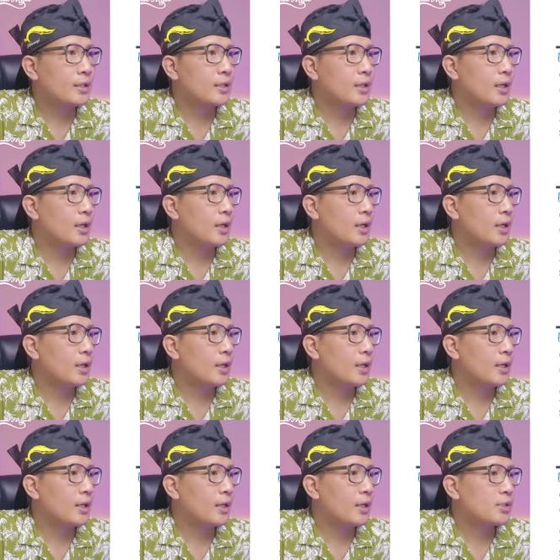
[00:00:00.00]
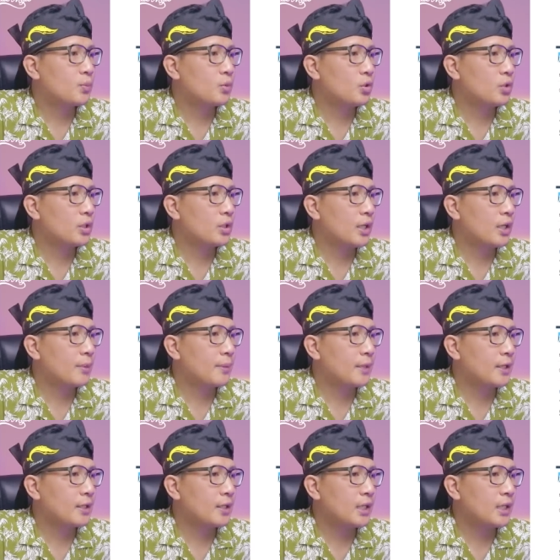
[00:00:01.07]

Ada 10 negara paling